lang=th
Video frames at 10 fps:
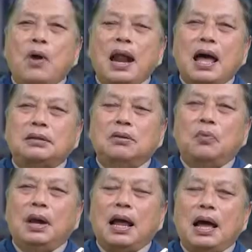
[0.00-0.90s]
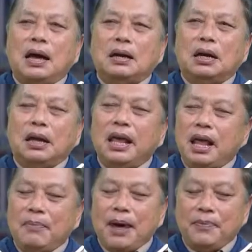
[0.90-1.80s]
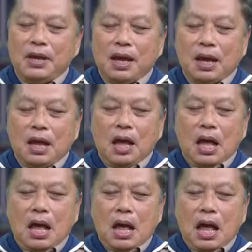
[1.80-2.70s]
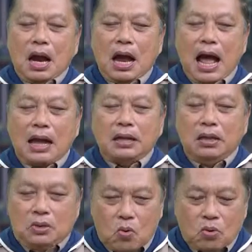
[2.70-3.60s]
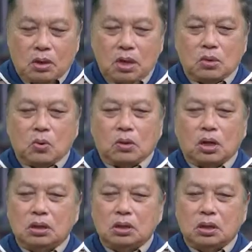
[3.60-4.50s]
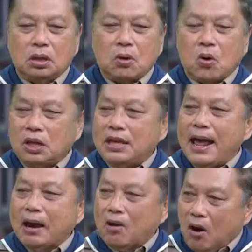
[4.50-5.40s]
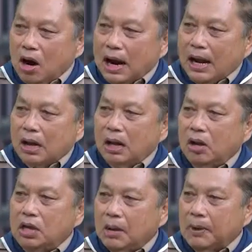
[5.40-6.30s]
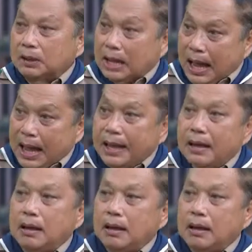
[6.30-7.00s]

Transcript: เวลาเวลาเกิดเหตุแบบนี้งานที่ยุ่งที่สุดก็คือคนแย่งของกันแล้วเหยียบกันตาย